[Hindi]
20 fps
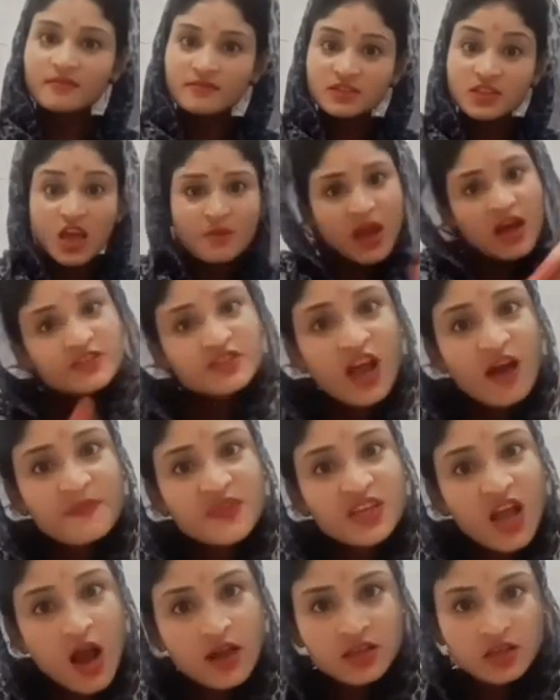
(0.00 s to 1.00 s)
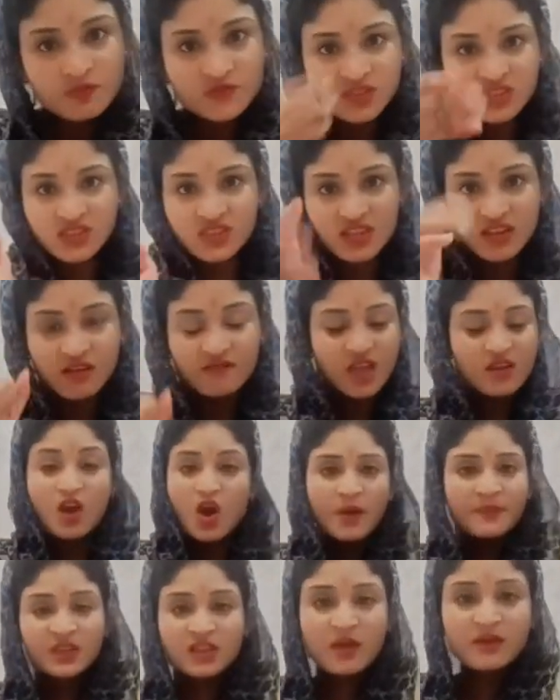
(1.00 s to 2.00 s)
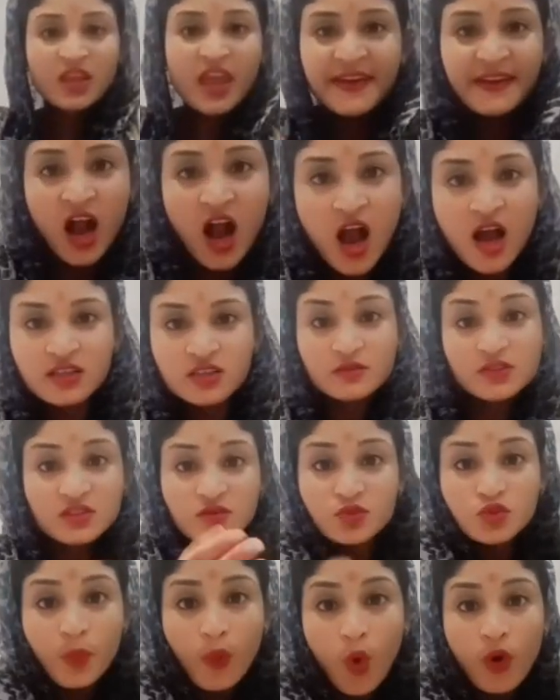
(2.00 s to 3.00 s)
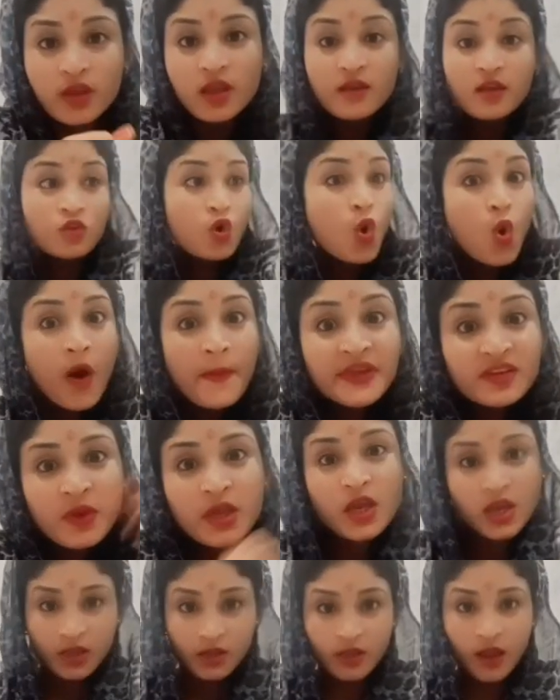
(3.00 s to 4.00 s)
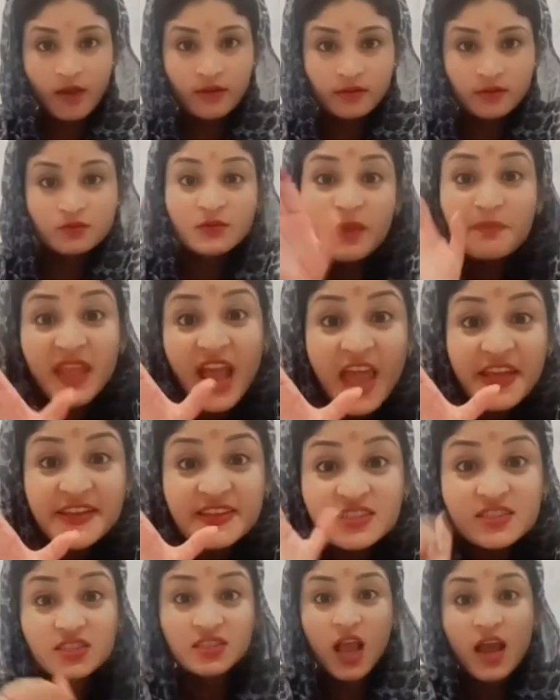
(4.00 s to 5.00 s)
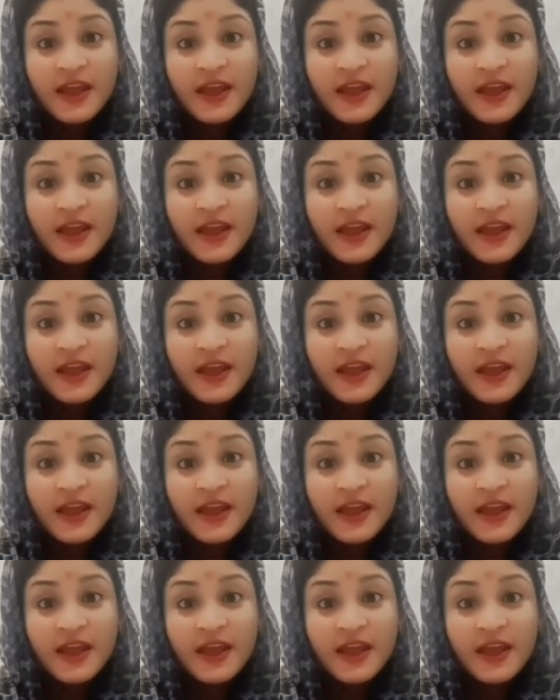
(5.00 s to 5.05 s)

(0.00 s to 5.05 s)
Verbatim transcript: ने और ये मत समझना कि मम्मी जी को कैसा लगेगा अगर हम उनके बेटे को काबू कर लेंगे हम मुक्त हो